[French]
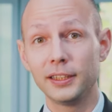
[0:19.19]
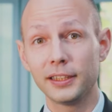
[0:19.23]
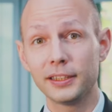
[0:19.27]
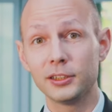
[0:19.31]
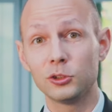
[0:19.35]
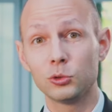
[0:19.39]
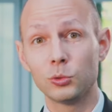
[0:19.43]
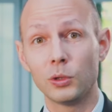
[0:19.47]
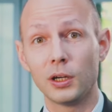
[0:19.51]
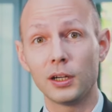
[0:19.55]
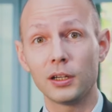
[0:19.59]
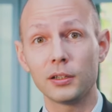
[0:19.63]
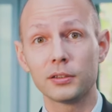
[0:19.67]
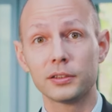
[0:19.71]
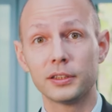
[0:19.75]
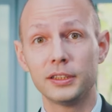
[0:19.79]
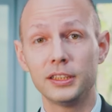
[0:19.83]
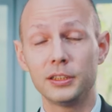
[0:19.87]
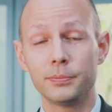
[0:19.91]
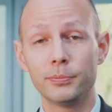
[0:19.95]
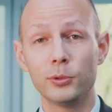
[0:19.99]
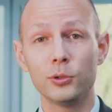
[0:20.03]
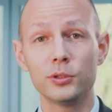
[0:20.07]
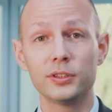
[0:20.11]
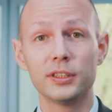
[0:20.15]
territoire
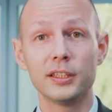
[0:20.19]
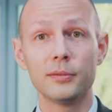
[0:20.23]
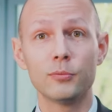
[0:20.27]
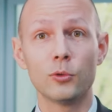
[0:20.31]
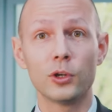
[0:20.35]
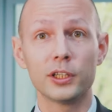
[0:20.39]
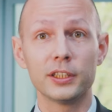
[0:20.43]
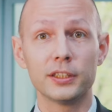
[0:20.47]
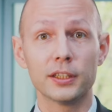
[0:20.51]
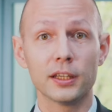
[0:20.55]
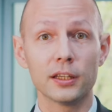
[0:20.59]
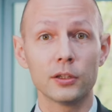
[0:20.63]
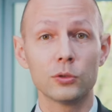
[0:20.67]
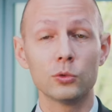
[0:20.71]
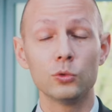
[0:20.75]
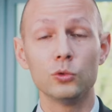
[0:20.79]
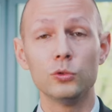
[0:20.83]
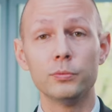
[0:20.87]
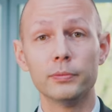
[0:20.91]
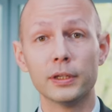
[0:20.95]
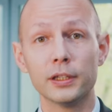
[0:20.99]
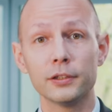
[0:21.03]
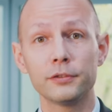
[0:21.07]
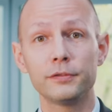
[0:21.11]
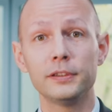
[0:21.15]
dispose des moyens
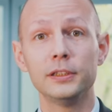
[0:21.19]
humains,